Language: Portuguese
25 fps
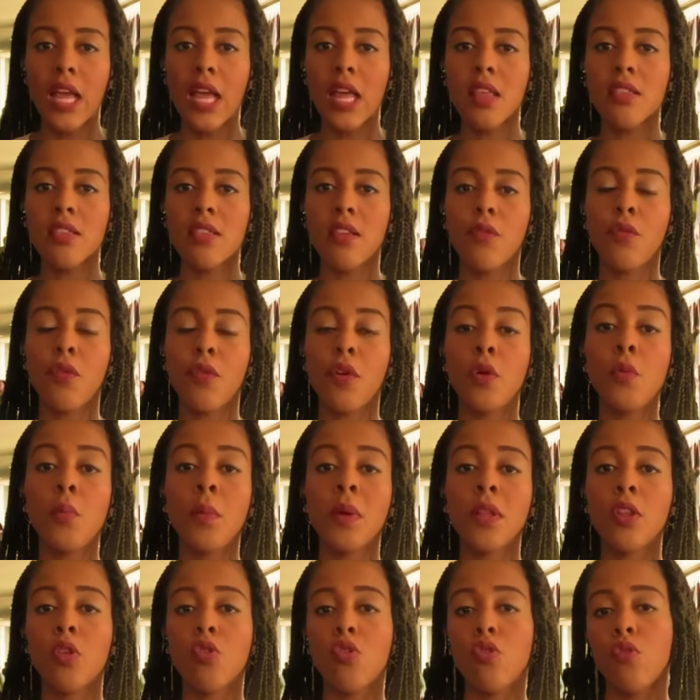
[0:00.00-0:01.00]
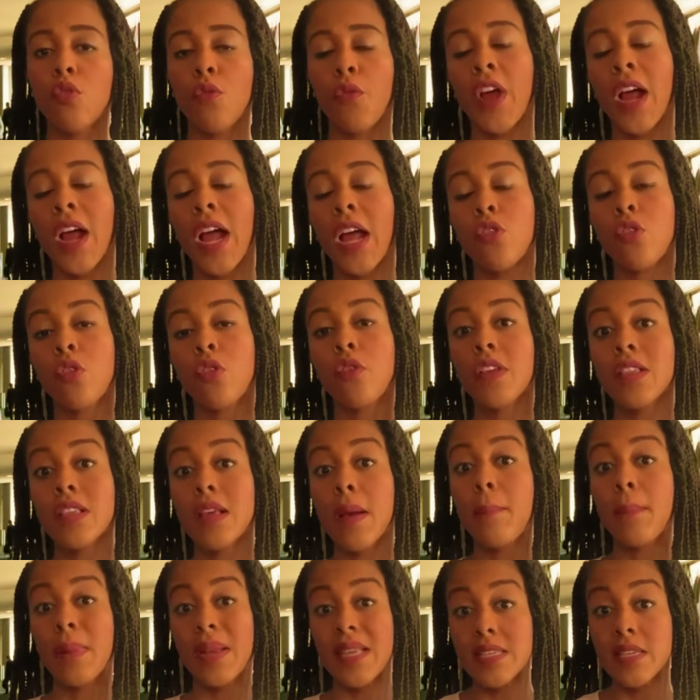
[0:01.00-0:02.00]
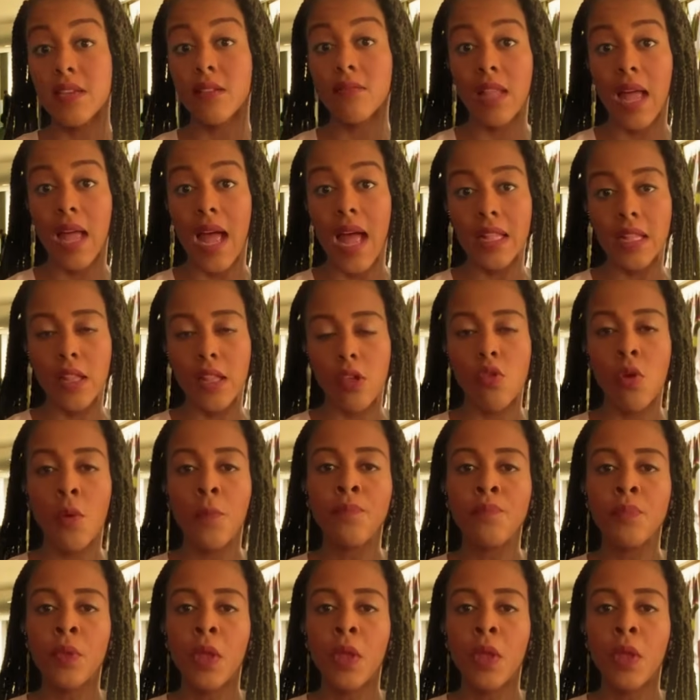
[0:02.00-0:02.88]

Essa foi uma das justificativas apresentadas